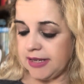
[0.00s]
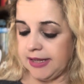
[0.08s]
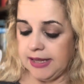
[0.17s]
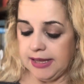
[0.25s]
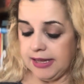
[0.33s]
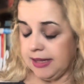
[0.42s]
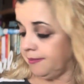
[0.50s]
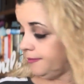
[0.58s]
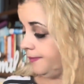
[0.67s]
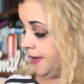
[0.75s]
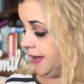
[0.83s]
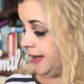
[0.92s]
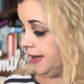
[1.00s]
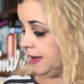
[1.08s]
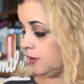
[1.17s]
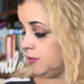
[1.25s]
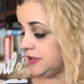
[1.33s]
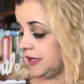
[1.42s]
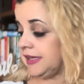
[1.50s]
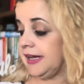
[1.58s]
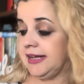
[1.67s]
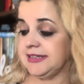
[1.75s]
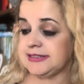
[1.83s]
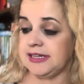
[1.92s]
eh, eh, como os
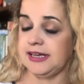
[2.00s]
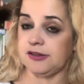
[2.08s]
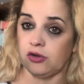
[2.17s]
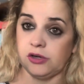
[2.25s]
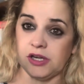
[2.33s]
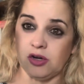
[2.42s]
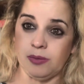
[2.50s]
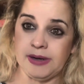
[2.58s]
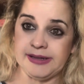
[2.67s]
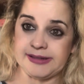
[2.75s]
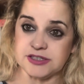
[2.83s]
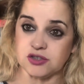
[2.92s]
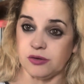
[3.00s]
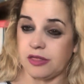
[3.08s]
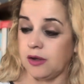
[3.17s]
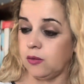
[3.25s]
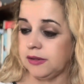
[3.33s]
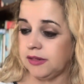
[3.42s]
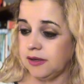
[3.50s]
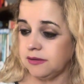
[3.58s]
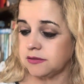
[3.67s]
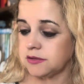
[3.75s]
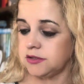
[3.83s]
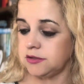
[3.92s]
decía, este tónico vale 3,50,
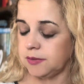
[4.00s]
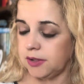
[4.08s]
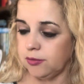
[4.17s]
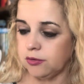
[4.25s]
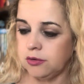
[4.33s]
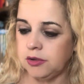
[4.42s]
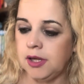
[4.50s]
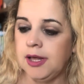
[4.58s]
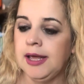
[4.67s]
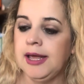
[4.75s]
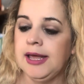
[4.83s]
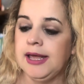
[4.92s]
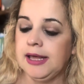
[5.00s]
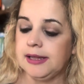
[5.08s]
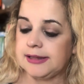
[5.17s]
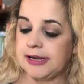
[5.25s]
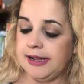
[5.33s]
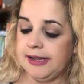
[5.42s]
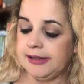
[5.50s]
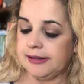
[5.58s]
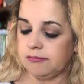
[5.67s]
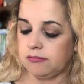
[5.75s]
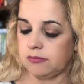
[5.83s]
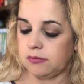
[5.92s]
si no me equivoco.
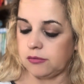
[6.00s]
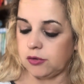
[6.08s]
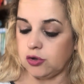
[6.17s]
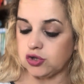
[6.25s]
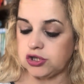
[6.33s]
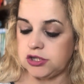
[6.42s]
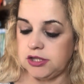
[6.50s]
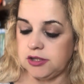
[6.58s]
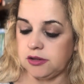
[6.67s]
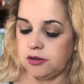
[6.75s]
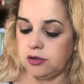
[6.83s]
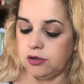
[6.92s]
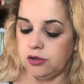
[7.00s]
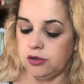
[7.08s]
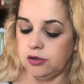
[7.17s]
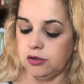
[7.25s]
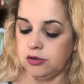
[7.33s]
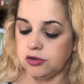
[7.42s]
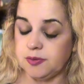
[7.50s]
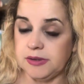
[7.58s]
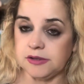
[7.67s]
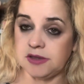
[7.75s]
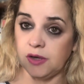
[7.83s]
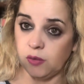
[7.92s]
Trae
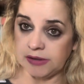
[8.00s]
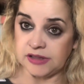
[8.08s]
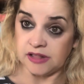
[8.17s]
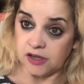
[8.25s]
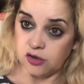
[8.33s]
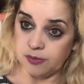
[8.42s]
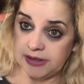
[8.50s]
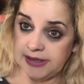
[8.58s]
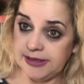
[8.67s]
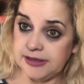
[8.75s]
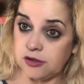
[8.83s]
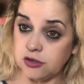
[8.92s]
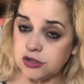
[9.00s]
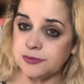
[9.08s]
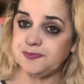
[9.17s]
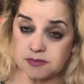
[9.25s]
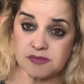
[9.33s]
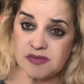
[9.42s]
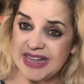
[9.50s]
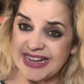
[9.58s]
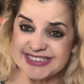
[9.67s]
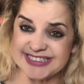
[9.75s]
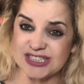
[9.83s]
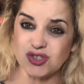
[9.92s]
255 mililitros.
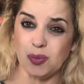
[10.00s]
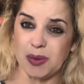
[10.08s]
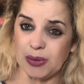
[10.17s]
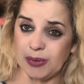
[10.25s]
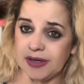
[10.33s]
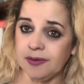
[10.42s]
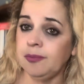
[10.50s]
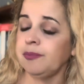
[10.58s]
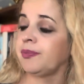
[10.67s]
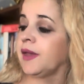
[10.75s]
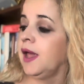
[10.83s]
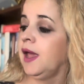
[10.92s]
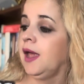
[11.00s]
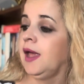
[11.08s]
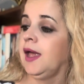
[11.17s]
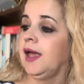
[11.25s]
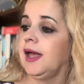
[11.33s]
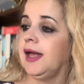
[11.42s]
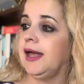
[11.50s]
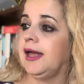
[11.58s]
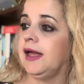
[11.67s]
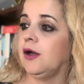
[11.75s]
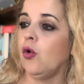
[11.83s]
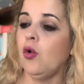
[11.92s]
Está súper bien.
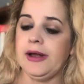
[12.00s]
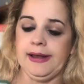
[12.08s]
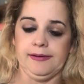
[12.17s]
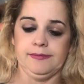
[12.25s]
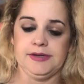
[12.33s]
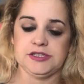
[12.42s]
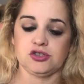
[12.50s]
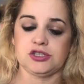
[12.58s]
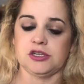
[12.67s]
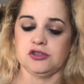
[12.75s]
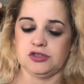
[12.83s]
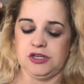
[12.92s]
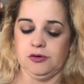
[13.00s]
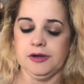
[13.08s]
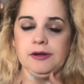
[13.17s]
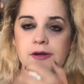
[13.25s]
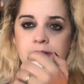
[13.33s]
Eh, huele, eso sí que os digo, ¿eh?